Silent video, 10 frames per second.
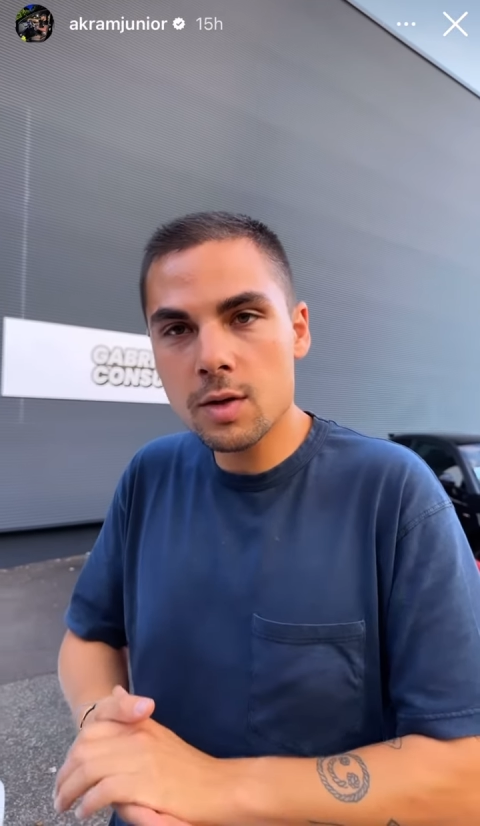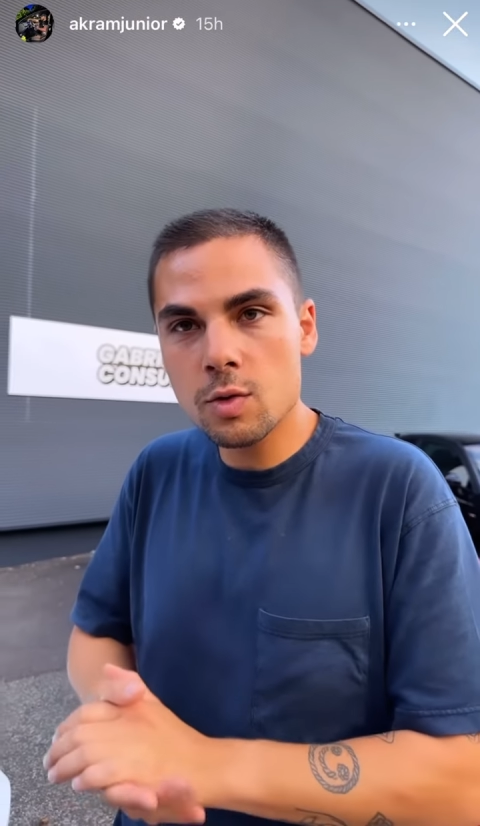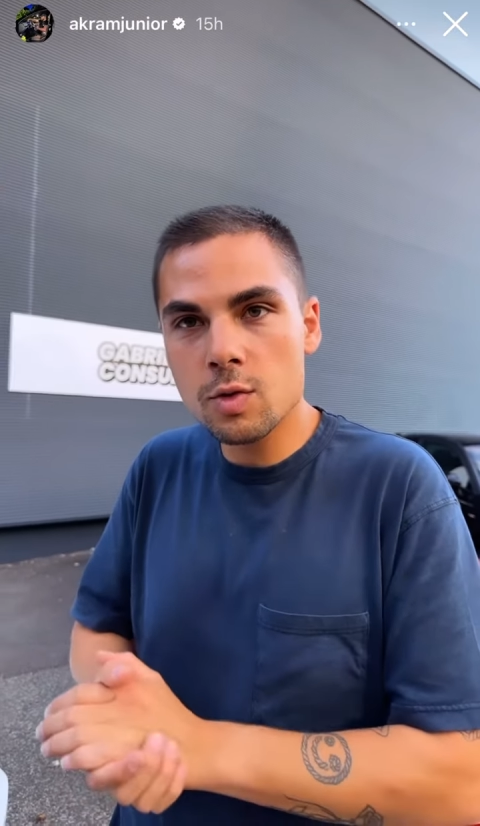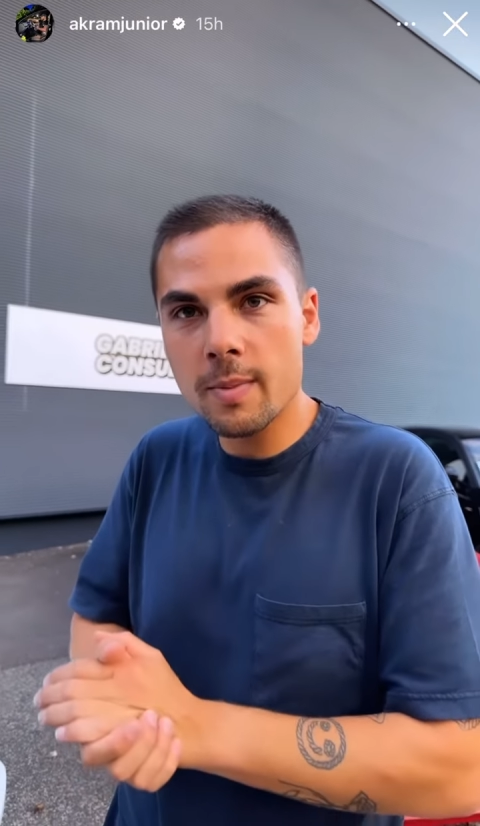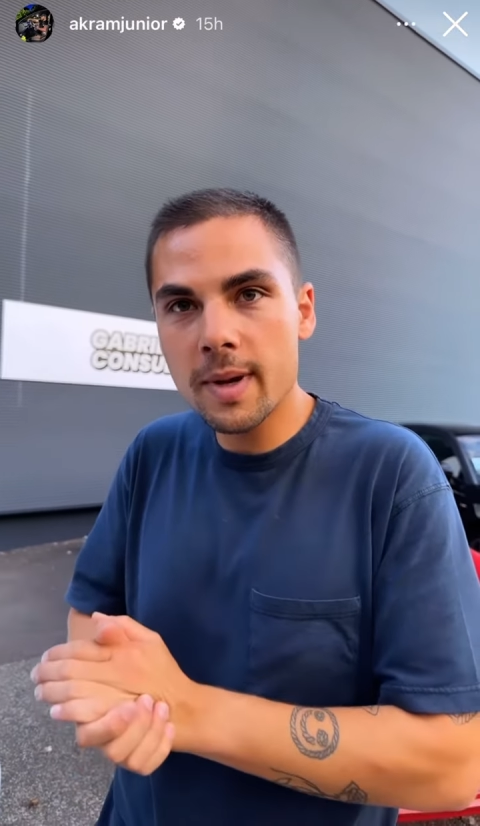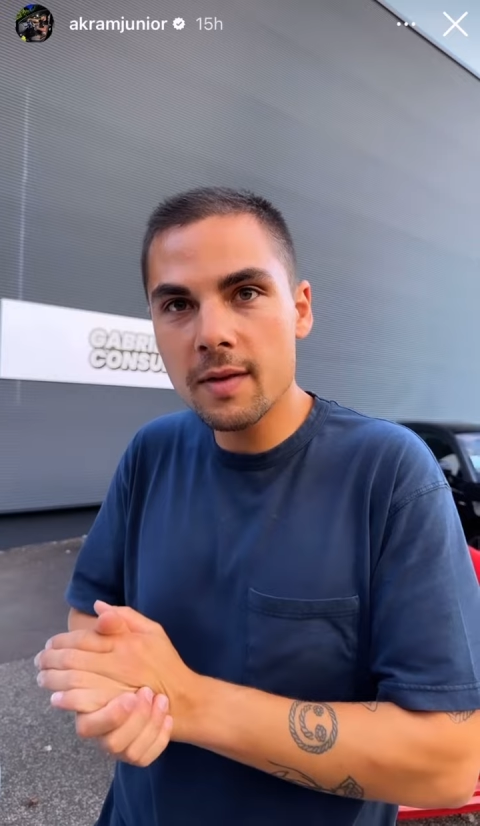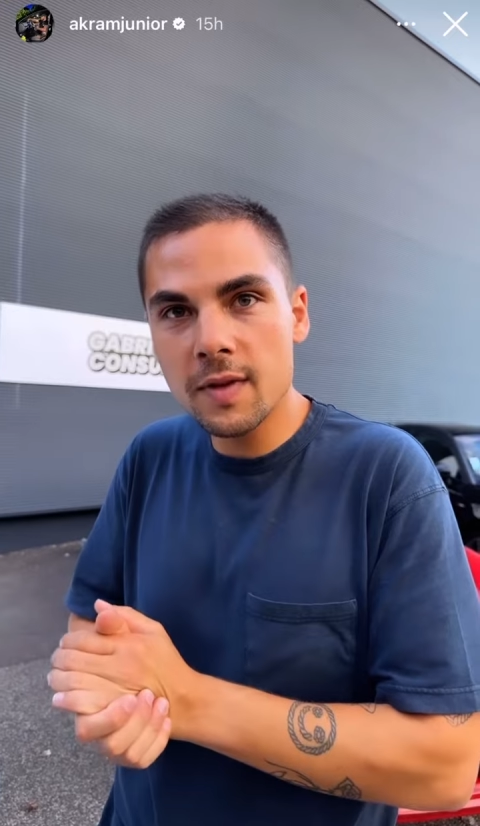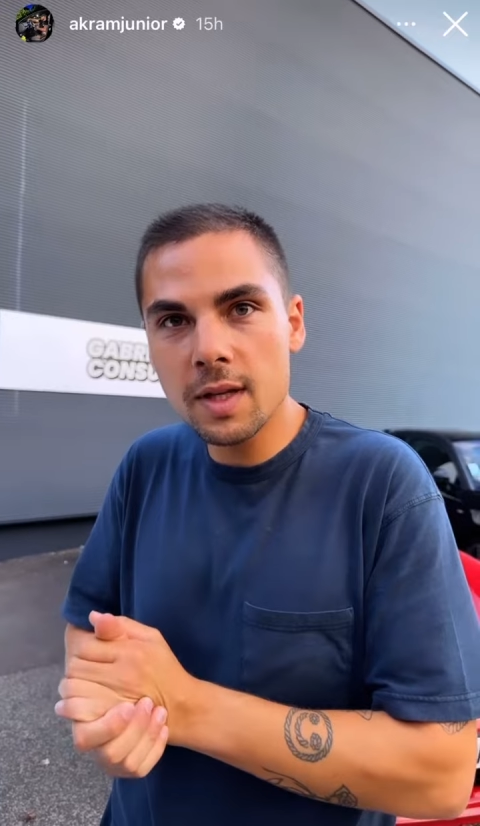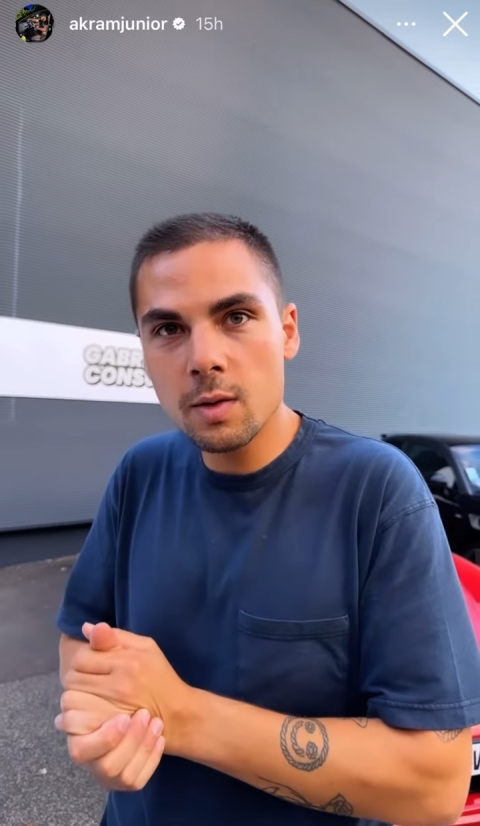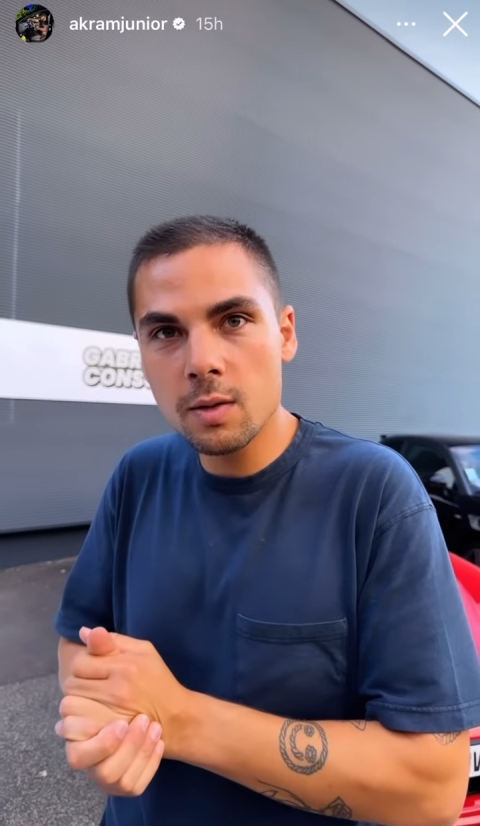je reçois pas une
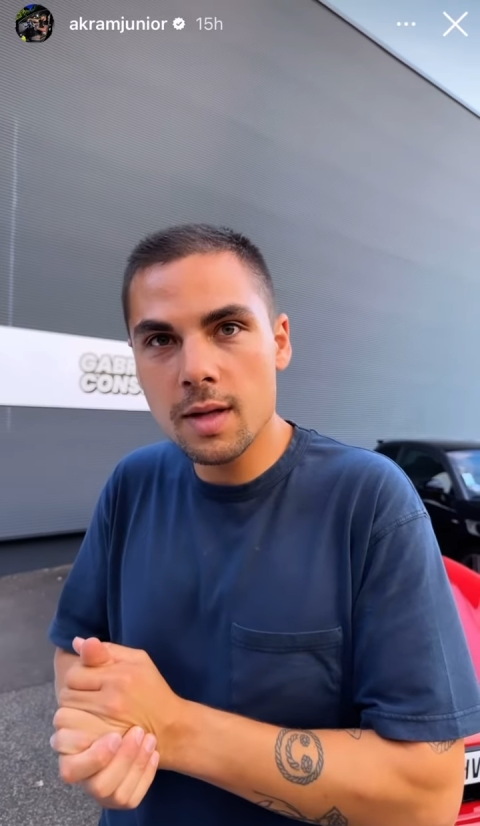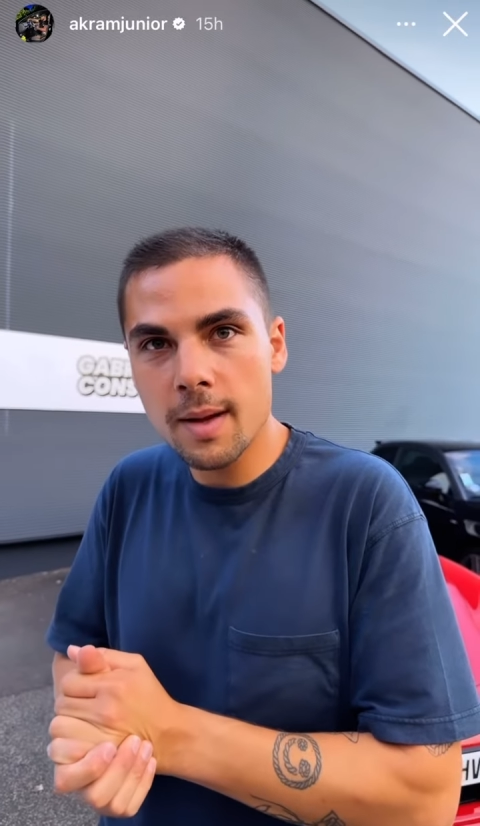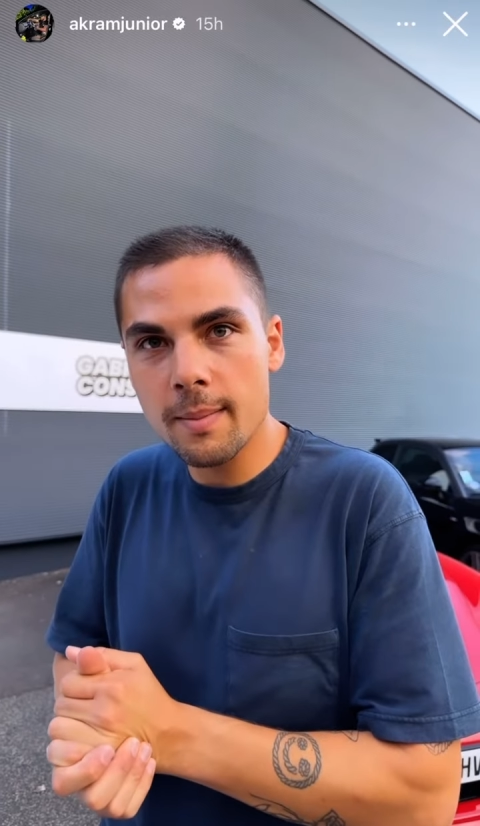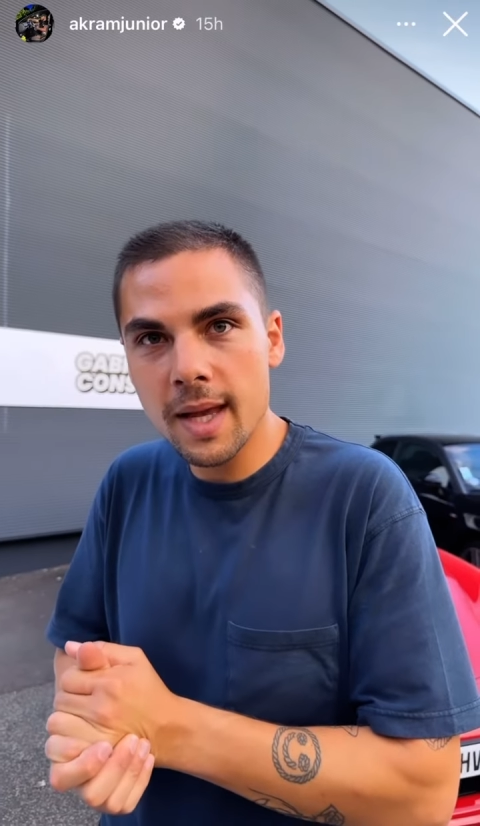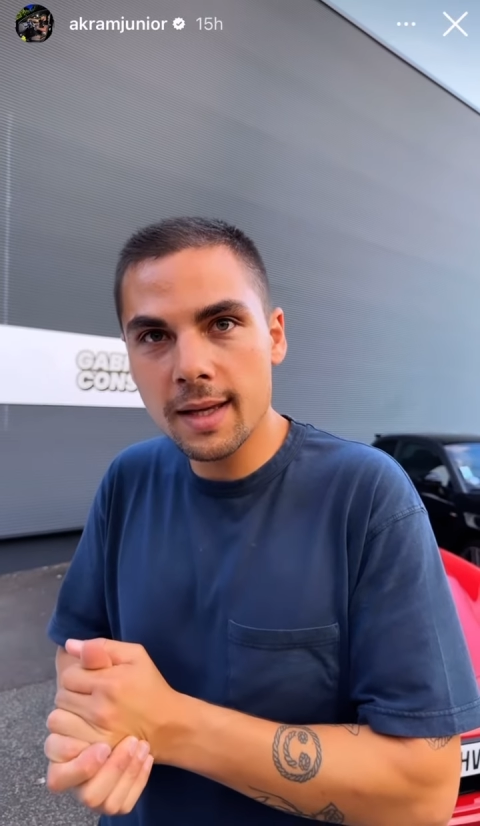vidéo d'un mec